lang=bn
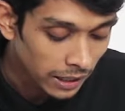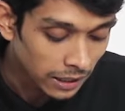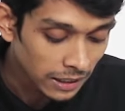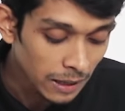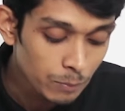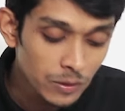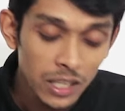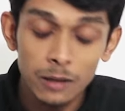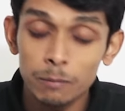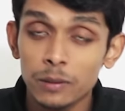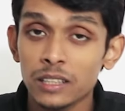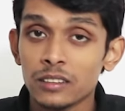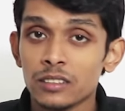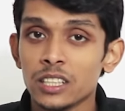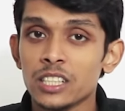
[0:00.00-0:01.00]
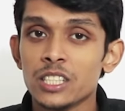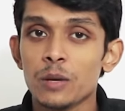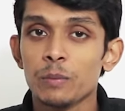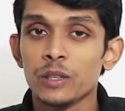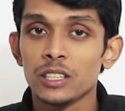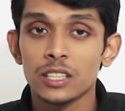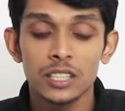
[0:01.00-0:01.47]
আর র্যাম থাকবে থ্রি
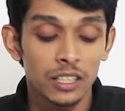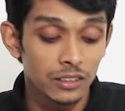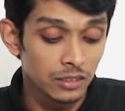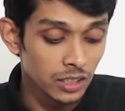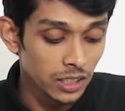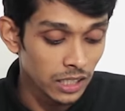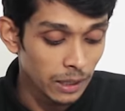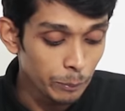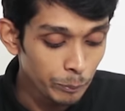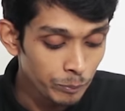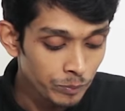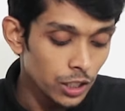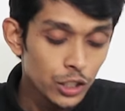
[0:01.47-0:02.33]
জিবি ডিডিআর থ্রি র্যাম